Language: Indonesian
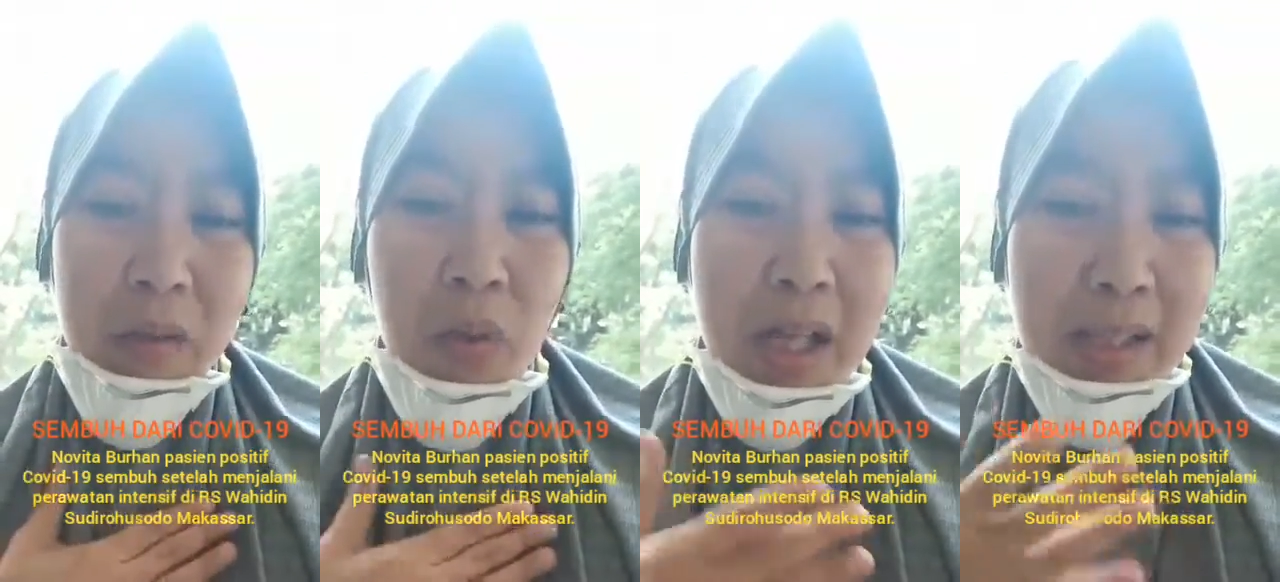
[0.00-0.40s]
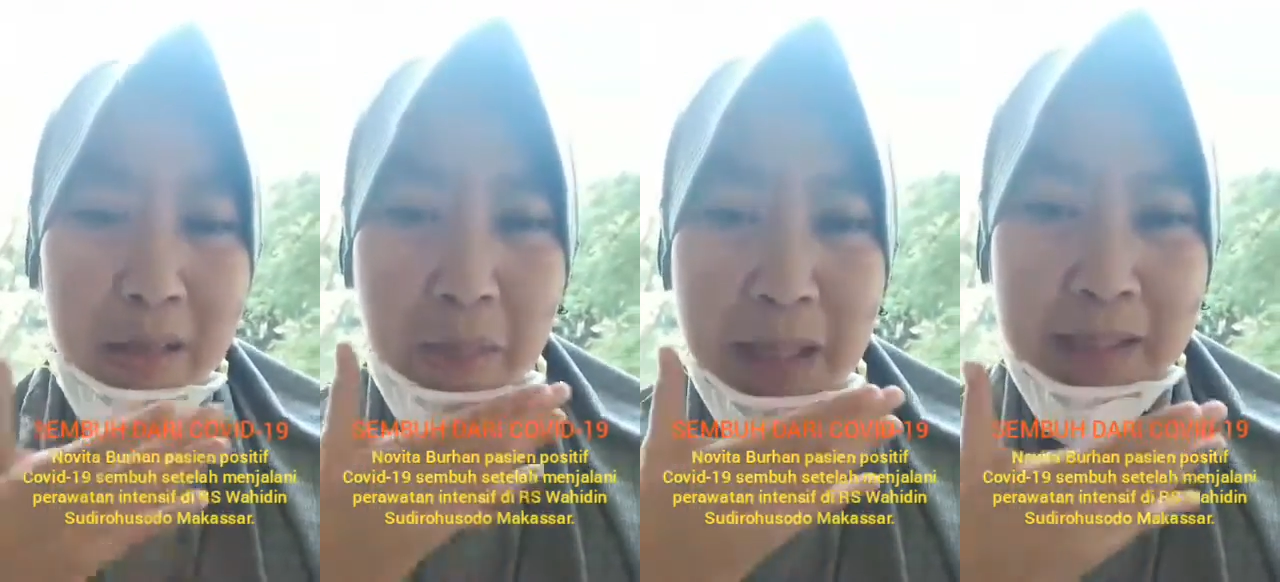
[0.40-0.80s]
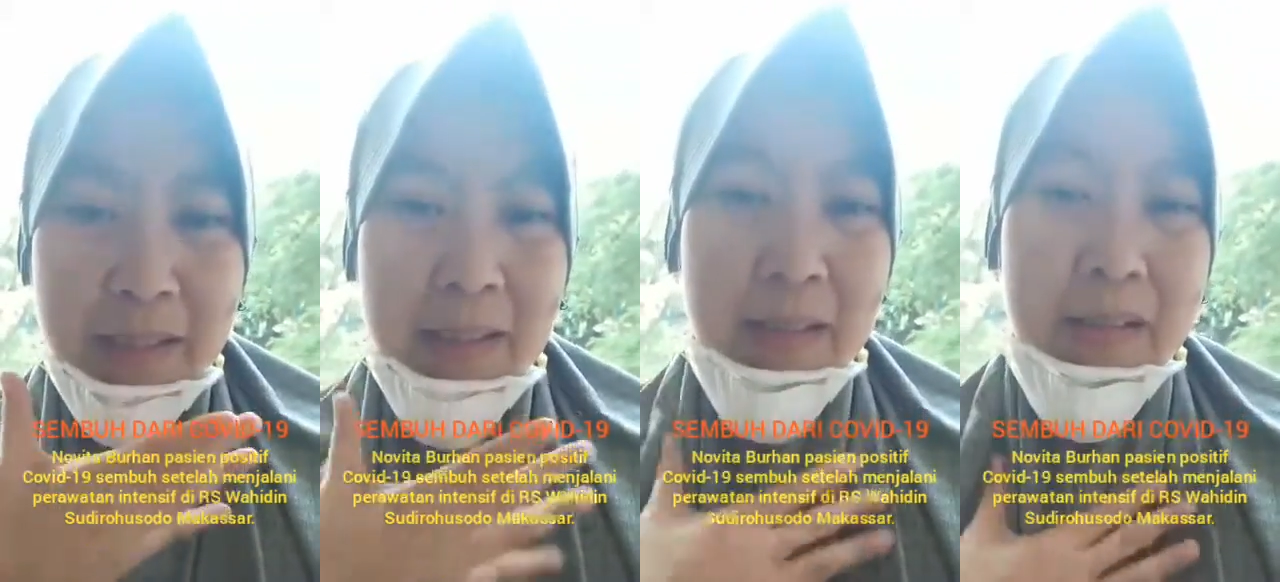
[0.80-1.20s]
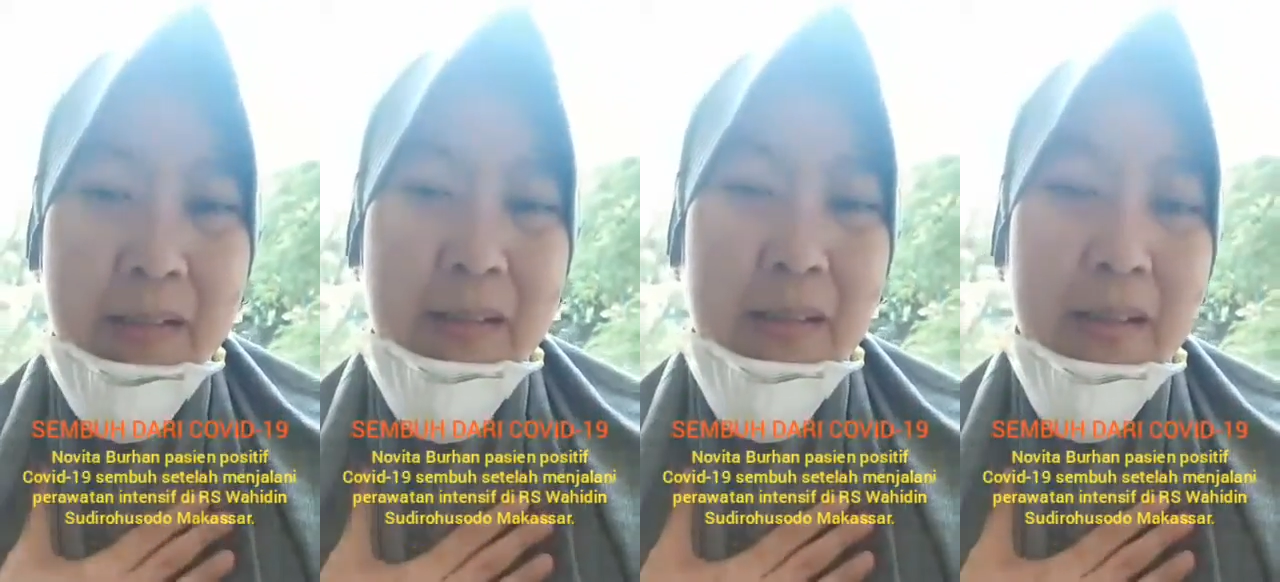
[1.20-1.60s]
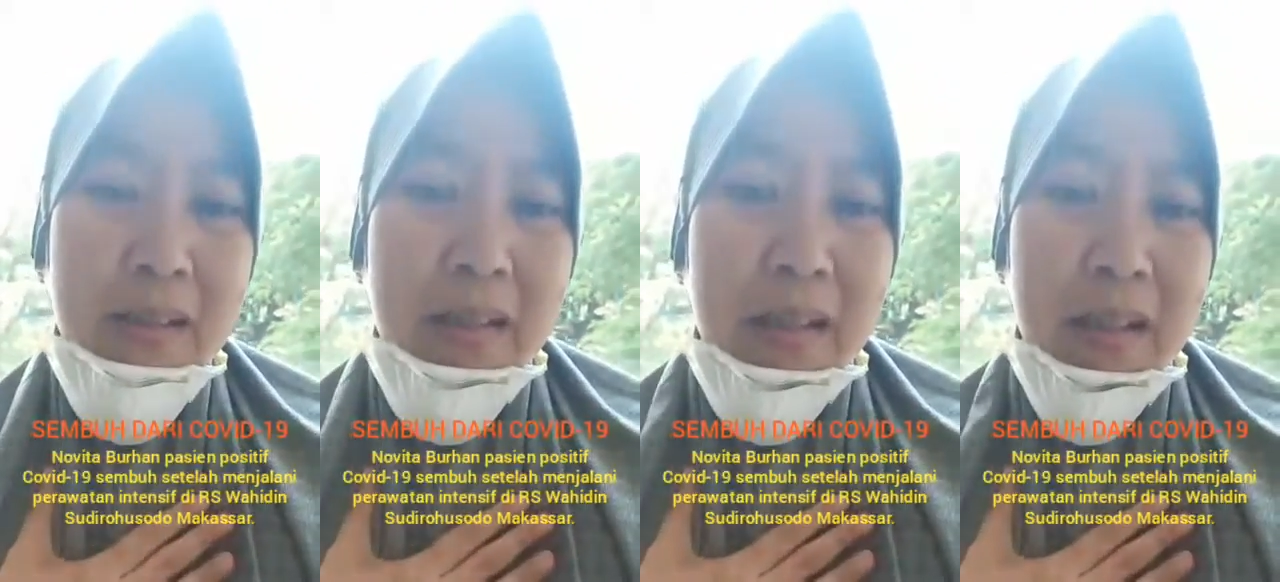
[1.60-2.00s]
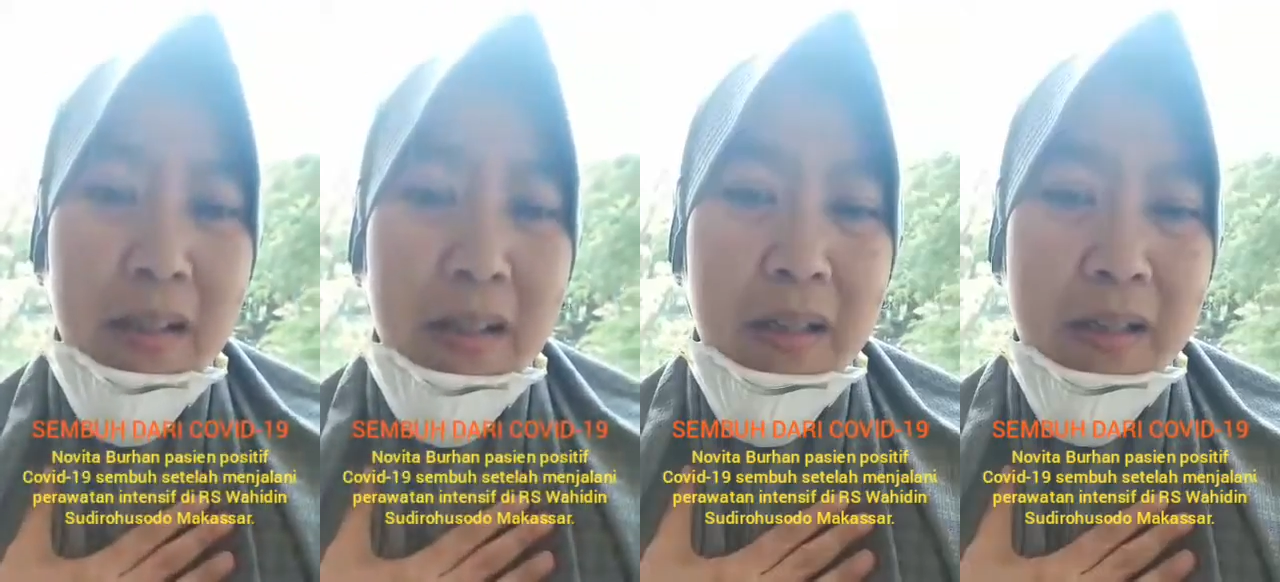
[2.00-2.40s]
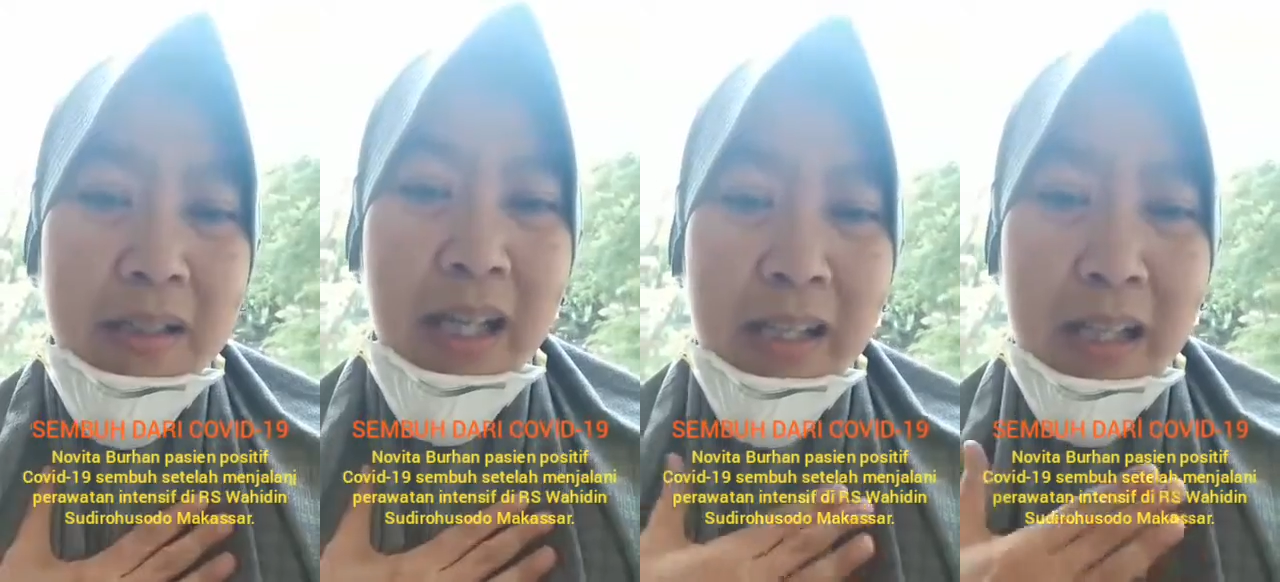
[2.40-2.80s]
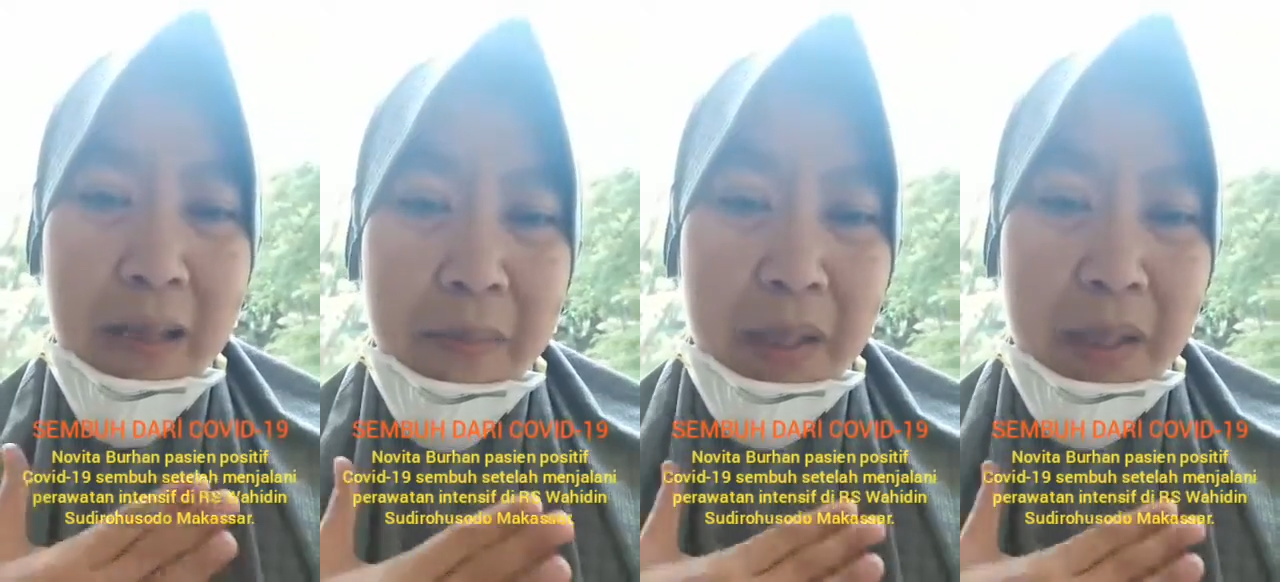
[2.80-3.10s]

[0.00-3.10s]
gunakan masker. Jagalah